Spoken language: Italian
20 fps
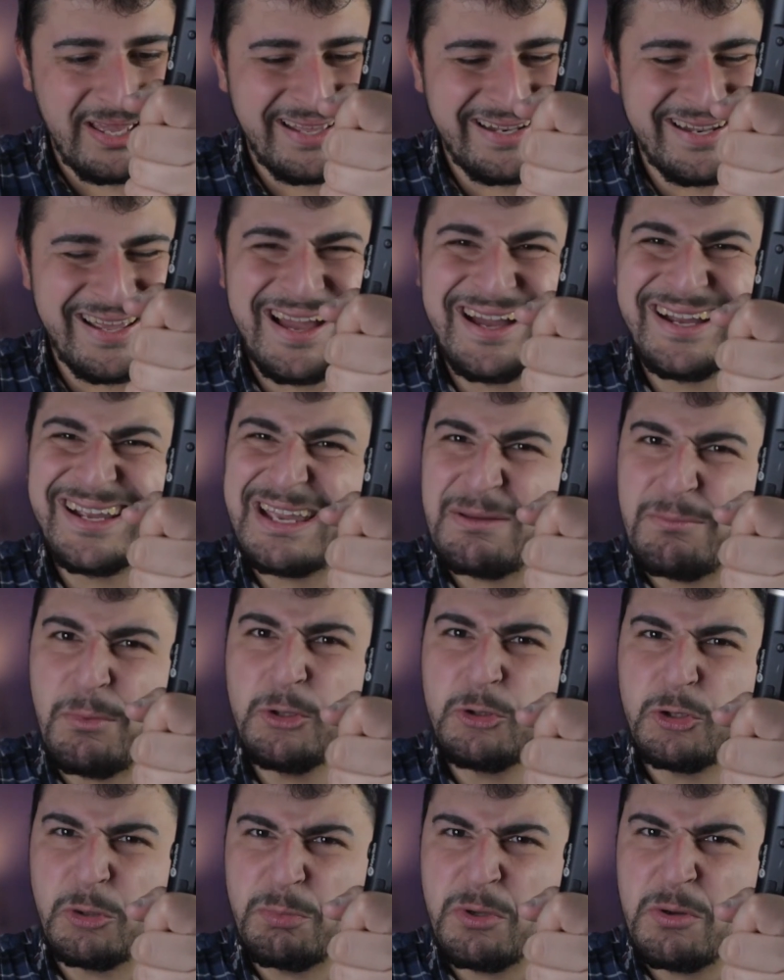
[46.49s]
ed è anche
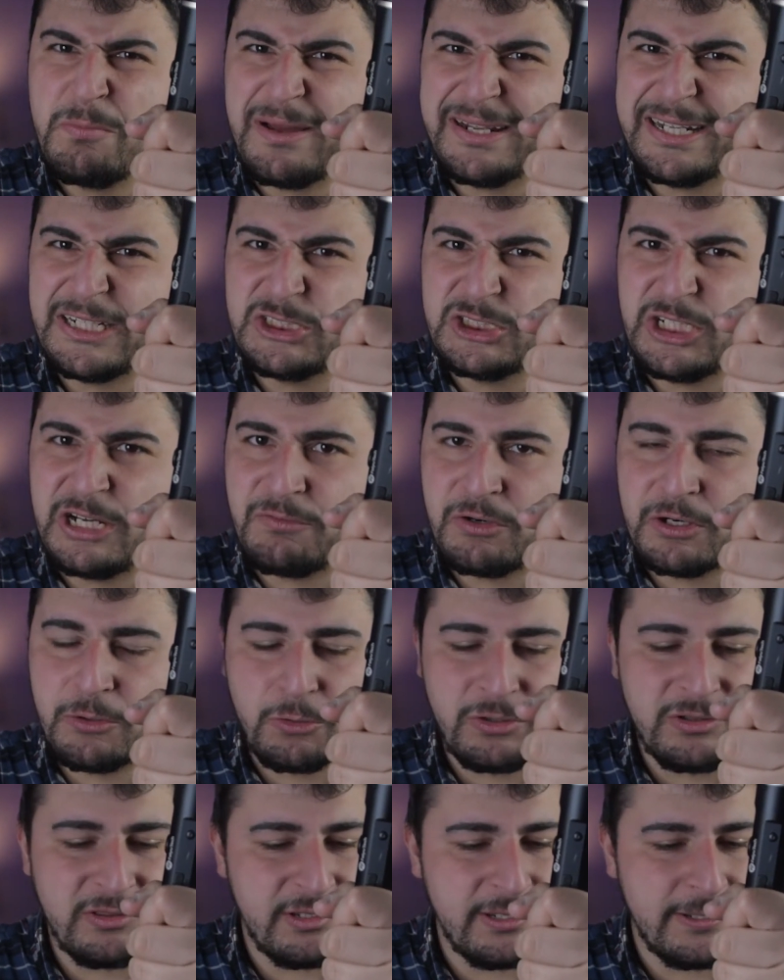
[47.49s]
molto più maneggevole,
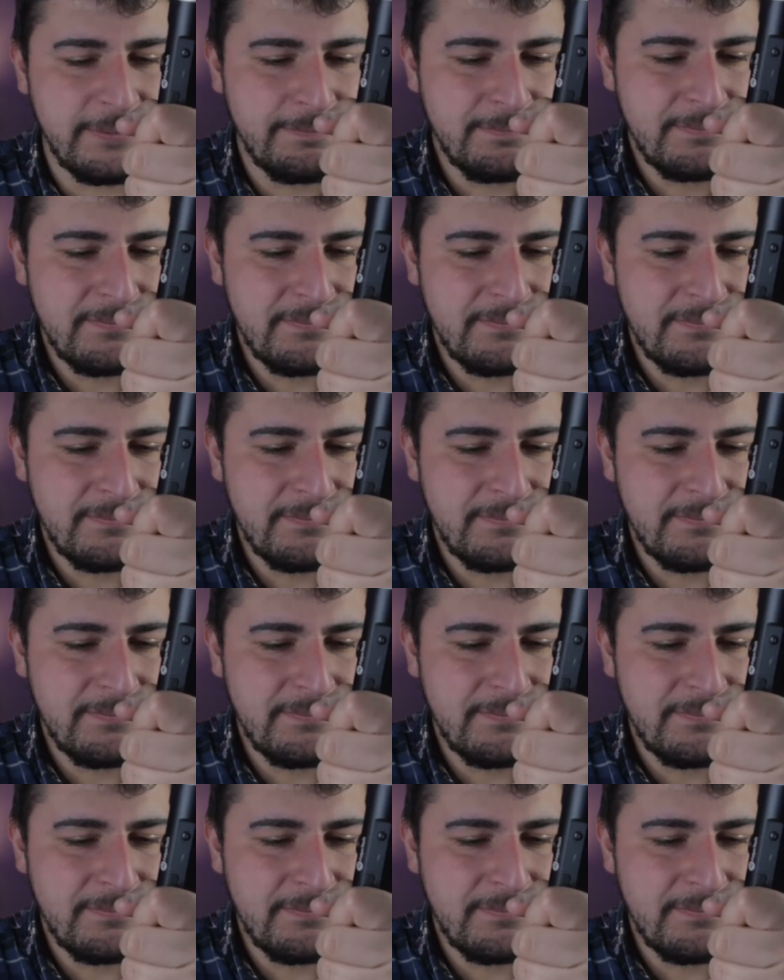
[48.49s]
quindi